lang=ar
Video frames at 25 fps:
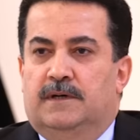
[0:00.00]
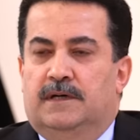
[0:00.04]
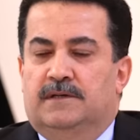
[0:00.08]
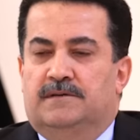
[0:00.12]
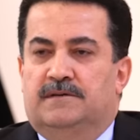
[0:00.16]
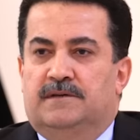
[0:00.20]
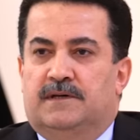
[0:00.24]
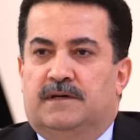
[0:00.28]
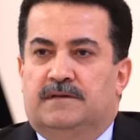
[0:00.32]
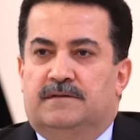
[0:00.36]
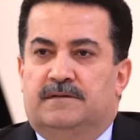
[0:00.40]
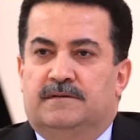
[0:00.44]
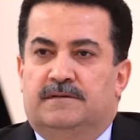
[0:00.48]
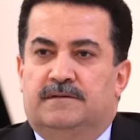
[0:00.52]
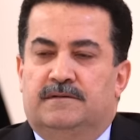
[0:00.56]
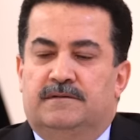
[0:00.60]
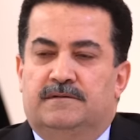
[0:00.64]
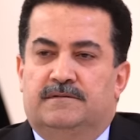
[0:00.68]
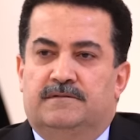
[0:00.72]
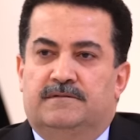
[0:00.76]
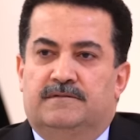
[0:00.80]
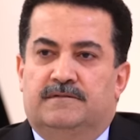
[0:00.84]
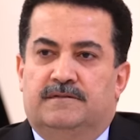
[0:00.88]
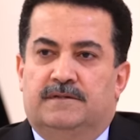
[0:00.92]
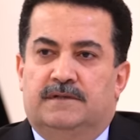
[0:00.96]
وأثرت
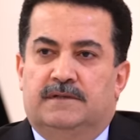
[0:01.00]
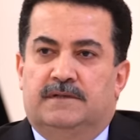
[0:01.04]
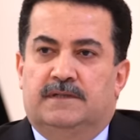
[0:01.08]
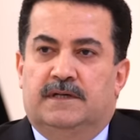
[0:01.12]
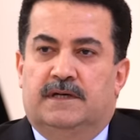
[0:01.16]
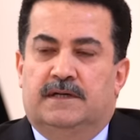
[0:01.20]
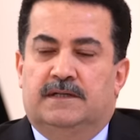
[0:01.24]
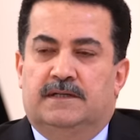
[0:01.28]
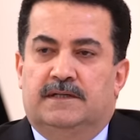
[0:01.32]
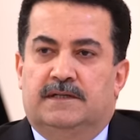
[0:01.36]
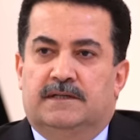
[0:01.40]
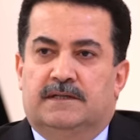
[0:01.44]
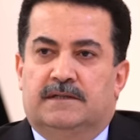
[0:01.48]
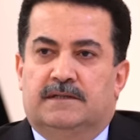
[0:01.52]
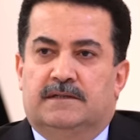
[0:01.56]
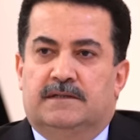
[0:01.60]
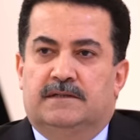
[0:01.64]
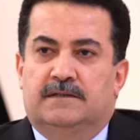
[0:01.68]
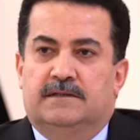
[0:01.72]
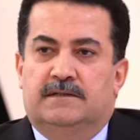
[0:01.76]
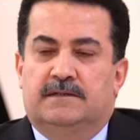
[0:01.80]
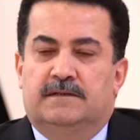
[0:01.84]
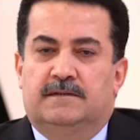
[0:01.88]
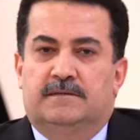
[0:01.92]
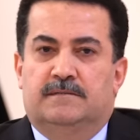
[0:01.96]
في تاريخ
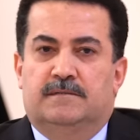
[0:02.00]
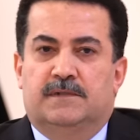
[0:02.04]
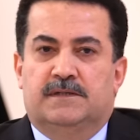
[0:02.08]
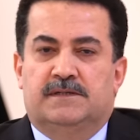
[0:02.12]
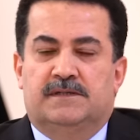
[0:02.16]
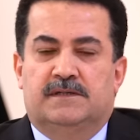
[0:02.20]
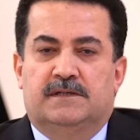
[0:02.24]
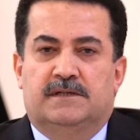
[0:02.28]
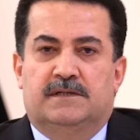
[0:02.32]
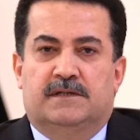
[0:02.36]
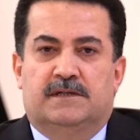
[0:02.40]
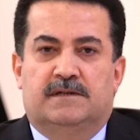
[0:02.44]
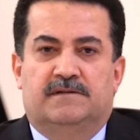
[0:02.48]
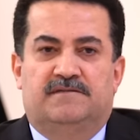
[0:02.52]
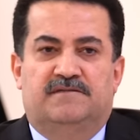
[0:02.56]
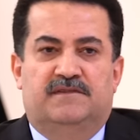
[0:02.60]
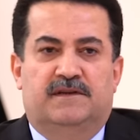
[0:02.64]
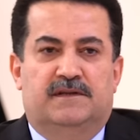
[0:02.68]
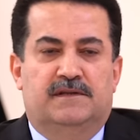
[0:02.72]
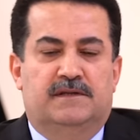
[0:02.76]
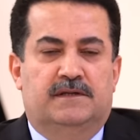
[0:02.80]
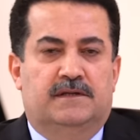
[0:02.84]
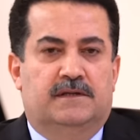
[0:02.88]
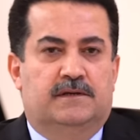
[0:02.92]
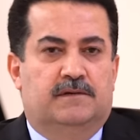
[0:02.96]
المسيرة
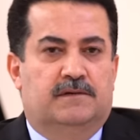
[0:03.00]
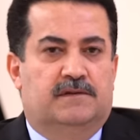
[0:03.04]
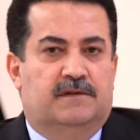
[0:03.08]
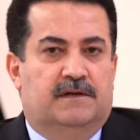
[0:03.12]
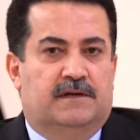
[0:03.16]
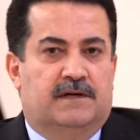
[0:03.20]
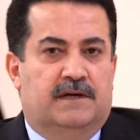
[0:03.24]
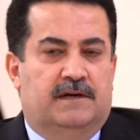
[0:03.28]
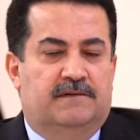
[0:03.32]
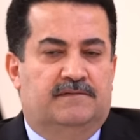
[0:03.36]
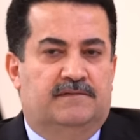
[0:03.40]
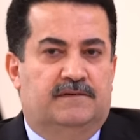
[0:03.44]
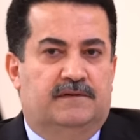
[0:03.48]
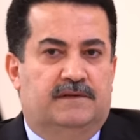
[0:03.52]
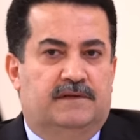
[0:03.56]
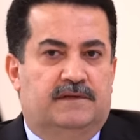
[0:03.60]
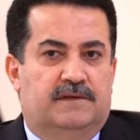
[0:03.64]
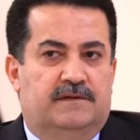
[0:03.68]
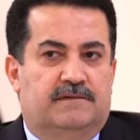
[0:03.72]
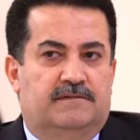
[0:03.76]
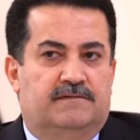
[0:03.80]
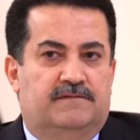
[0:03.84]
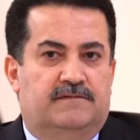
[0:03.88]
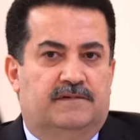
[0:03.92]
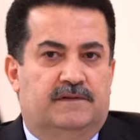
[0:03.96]
الفنية
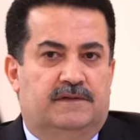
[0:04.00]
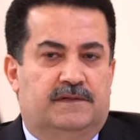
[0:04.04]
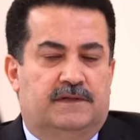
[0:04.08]
والثقافية في